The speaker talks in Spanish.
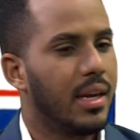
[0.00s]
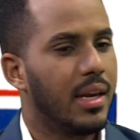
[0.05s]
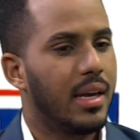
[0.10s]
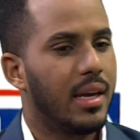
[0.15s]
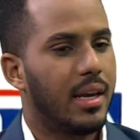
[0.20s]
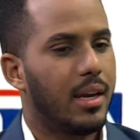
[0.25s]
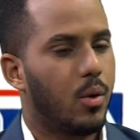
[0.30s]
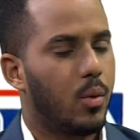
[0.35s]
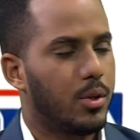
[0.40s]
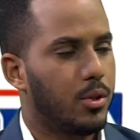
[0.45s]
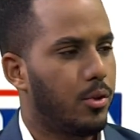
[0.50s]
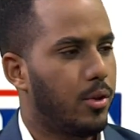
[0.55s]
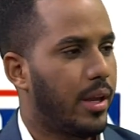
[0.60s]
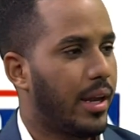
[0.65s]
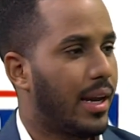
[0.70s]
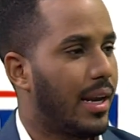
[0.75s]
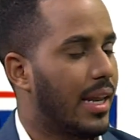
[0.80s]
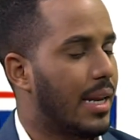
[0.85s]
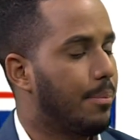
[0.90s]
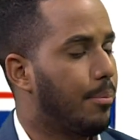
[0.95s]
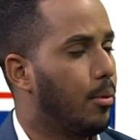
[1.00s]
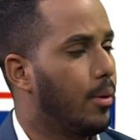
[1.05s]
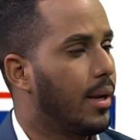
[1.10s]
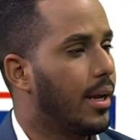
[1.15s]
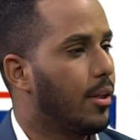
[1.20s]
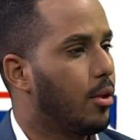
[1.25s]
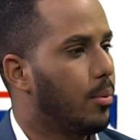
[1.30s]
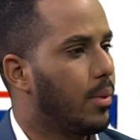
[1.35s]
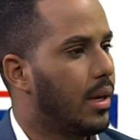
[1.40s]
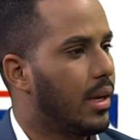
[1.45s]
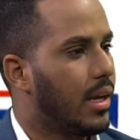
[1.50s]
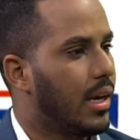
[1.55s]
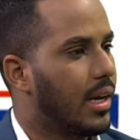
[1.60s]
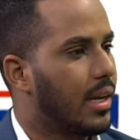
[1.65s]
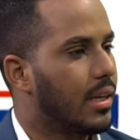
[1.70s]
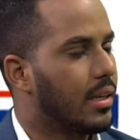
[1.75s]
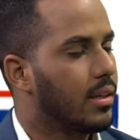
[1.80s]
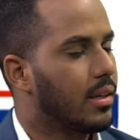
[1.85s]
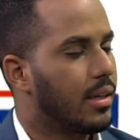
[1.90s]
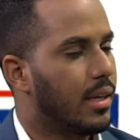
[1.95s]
Y cuando llega a la República Dominicana,